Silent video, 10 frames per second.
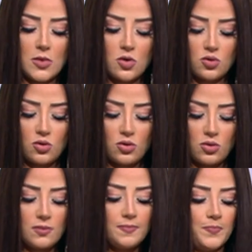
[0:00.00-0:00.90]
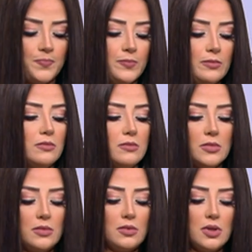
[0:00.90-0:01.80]
اشكركم
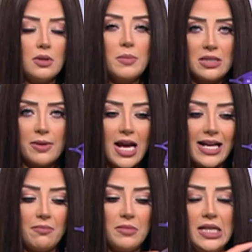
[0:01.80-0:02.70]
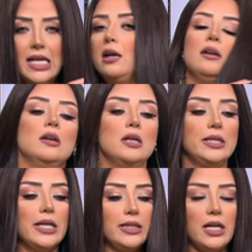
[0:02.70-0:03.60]
بس طبعا هتكمليها
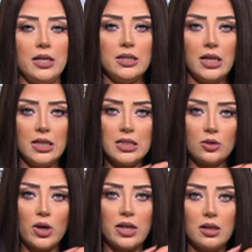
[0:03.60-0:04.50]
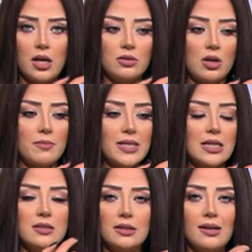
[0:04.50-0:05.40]
يعني يعني انت هتروحي عند العطار
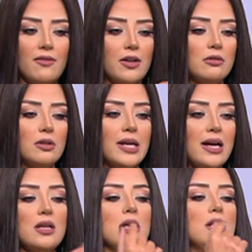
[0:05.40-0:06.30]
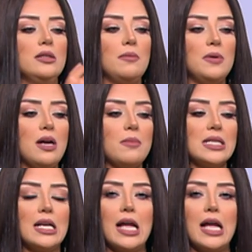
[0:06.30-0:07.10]
مثلا زيت اللافندر ده تمليها مثلا